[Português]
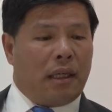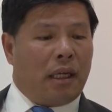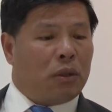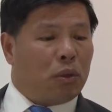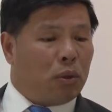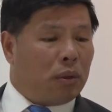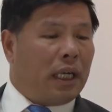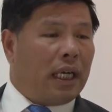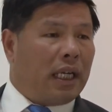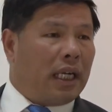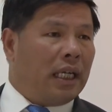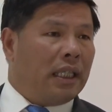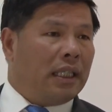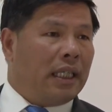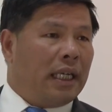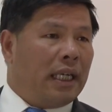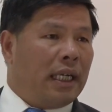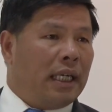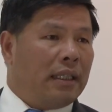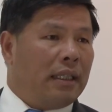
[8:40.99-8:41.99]
ajudar a
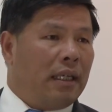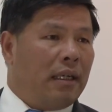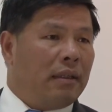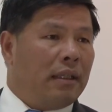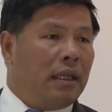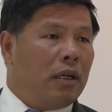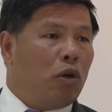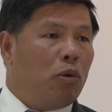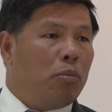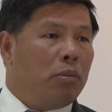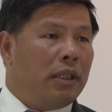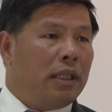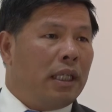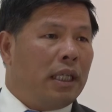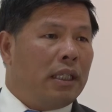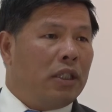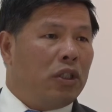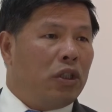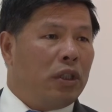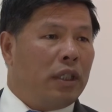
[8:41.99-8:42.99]
integração da
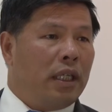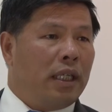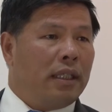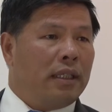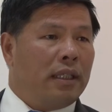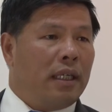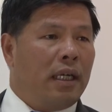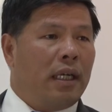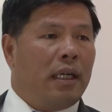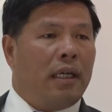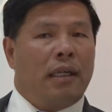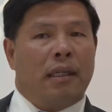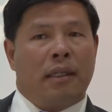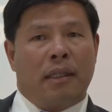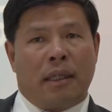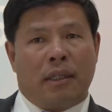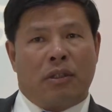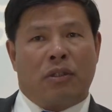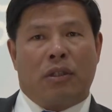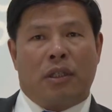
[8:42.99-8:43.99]
comunidade chinesa
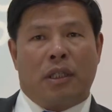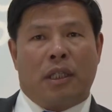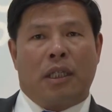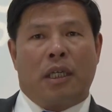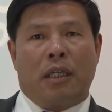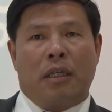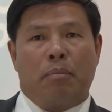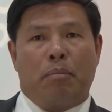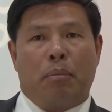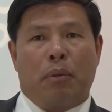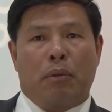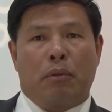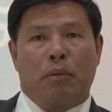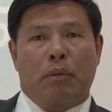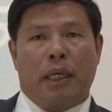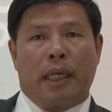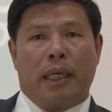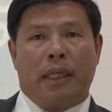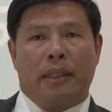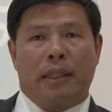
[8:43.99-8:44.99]
na sociedade
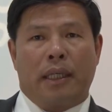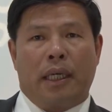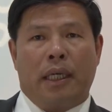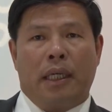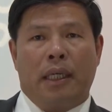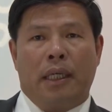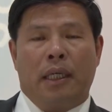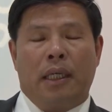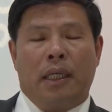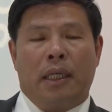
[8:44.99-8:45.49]
portuguesa